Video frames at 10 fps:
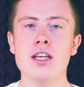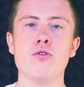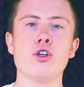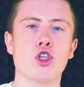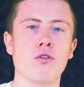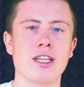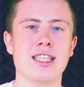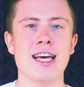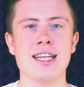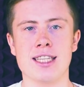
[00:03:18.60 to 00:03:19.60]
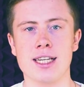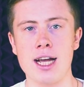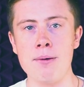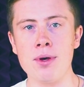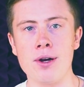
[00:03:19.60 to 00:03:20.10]
Ну и что касается
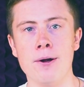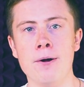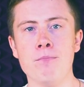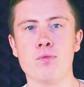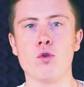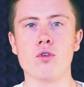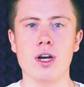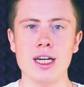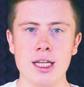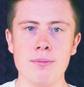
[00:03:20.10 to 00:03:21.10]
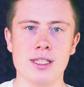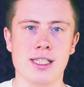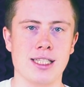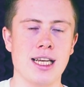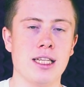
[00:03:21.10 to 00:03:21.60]
камеры, то, как нам
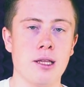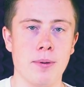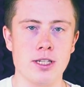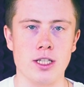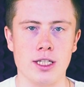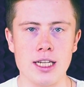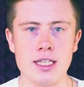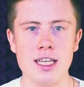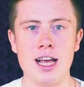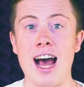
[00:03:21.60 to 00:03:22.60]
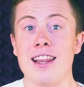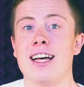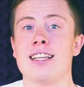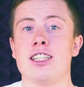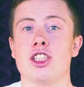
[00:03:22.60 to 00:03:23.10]
рассказали на презентации,
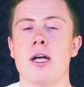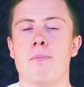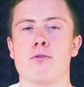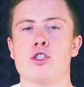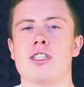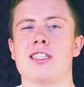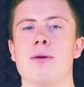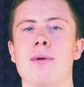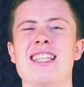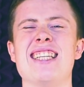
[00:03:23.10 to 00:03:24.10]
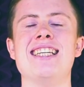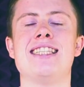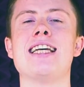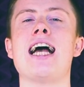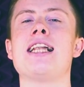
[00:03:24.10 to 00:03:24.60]
она должна просто снимать
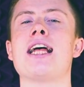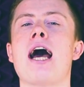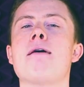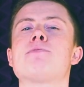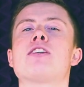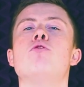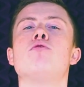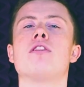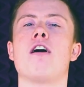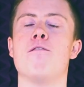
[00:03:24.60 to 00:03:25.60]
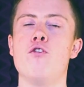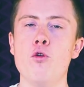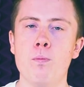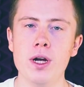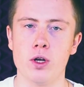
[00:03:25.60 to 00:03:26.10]
идеально абсолютно в
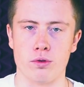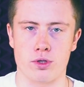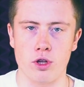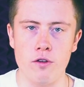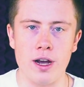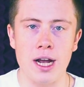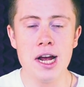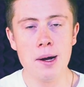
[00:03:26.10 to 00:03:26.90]
любых условиях,